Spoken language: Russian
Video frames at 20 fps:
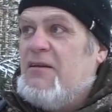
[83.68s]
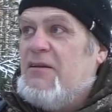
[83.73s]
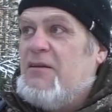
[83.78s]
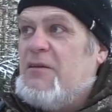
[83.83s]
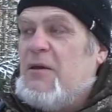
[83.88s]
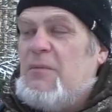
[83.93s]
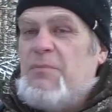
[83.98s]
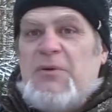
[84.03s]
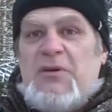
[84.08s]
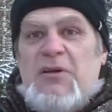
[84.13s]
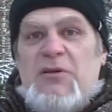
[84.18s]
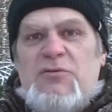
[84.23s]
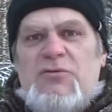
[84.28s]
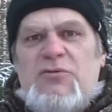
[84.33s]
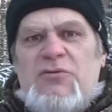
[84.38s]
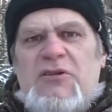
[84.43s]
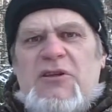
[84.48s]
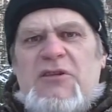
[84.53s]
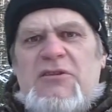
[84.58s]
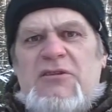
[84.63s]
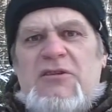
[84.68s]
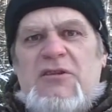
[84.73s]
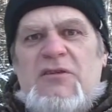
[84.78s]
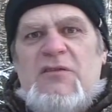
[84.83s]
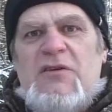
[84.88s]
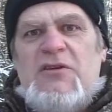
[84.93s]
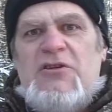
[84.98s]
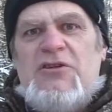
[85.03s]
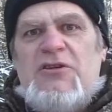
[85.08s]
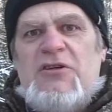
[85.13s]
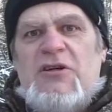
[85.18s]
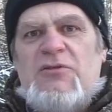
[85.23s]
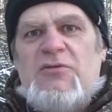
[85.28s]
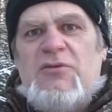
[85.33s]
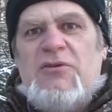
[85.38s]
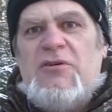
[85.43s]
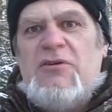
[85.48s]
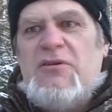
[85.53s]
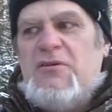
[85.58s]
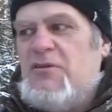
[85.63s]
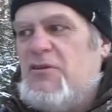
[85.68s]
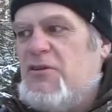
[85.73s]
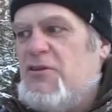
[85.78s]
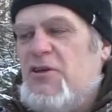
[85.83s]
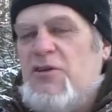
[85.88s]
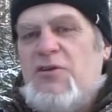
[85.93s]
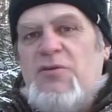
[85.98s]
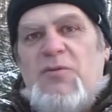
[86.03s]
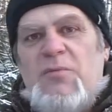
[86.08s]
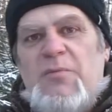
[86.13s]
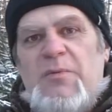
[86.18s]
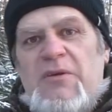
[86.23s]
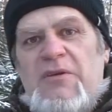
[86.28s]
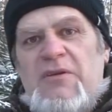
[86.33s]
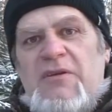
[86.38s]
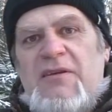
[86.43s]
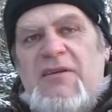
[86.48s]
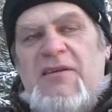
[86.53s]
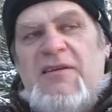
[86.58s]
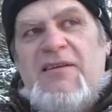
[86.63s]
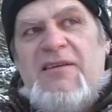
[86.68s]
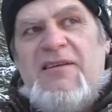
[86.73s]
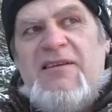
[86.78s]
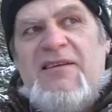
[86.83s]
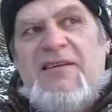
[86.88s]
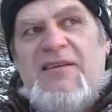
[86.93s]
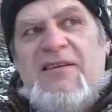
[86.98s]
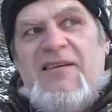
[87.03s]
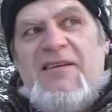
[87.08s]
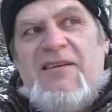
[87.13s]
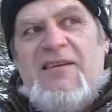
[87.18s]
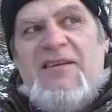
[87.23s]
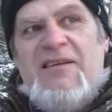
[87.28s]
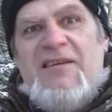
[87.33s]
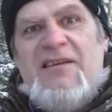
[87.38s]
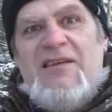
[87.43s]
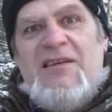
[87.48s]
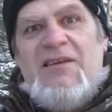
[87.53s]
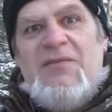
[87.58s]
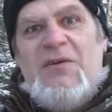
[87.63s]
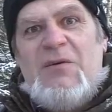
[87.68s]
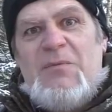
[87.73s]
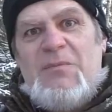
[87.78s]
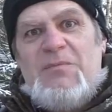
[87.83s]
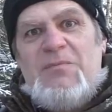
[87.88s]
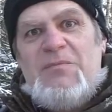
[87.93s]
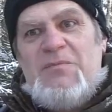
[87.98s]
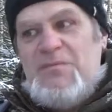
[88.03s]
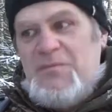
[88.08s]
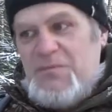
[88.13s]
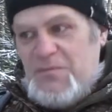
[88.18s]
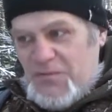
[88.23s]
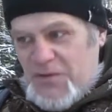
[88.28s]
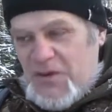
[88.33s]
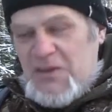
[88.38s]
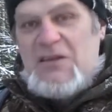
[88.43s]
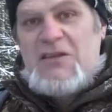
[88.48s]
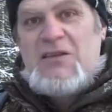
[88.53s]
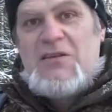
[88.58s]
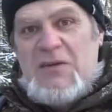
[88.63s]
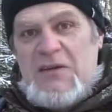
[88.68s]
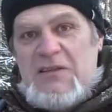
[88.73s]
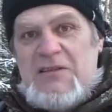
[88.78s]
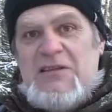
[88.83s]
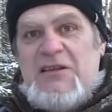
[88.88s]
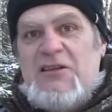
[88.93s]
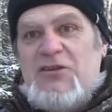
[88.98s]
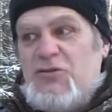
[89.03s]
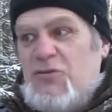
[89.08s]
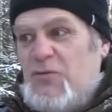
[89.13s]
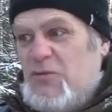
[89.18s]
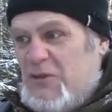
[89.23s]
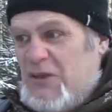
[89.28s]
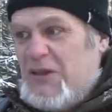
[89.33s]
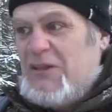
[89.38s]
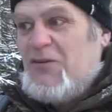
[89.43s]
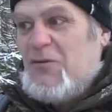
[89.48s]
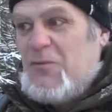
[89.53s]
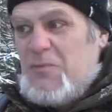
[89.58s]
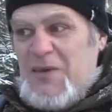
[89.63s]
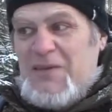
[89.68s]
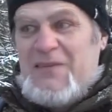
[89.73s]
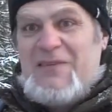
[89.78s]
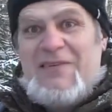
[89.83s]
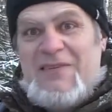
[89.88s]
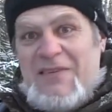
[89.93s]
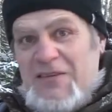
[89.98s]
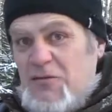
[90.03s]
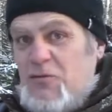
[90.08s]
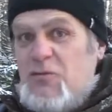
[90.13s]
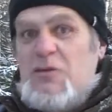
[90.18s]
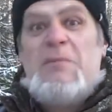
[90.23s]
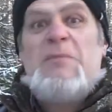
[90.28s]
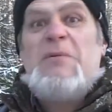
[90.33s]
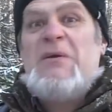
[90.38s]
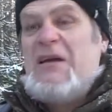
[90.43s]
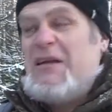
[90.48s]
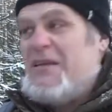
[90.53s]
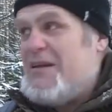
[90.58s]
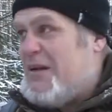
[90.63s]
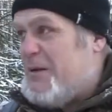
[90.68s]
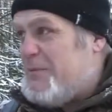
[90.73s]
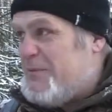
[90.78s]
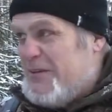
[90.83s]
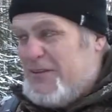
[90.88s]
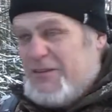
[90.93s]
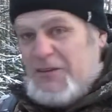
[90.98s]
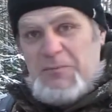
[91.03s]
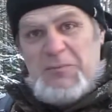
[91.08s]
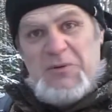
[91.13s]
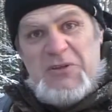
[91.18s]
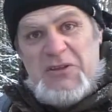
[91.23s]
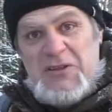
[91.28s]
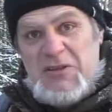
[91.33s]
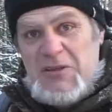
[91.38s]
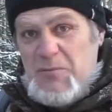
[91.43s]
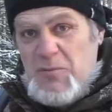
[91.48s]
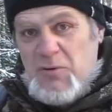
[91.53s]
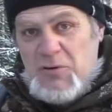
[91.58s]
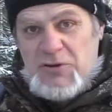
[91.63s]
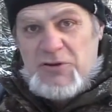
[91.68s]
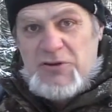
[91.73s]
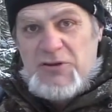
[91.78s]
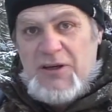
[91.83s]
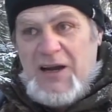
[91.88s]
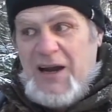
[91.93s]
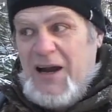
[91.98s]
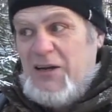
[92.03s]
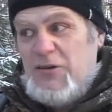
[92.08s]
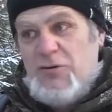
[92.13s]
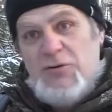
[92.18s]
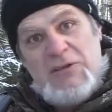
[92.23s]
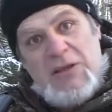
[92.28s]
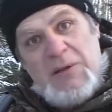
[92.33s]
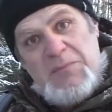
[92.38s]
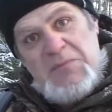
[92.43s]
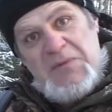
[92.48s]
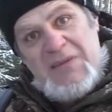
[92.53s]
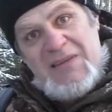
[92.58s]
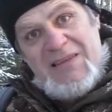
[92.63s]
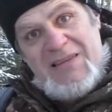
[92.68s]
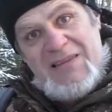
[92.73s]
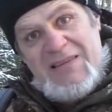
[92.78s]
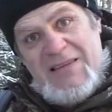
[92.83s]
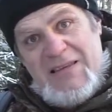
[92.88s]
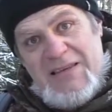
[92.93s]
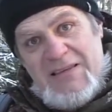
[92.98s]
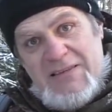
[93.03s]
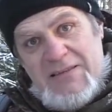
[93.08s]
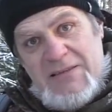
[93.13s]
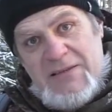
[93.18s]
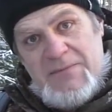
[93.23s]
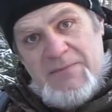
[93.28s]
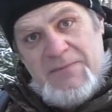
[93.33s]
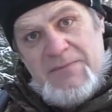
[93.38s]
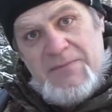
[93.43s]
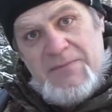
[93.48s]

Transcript: И там продают чудесные вещи, которых нигде не купить. И вы видите во сне, что вот этого места здесь ну ни при каких обстоятельствах быть не может, а оно там есть.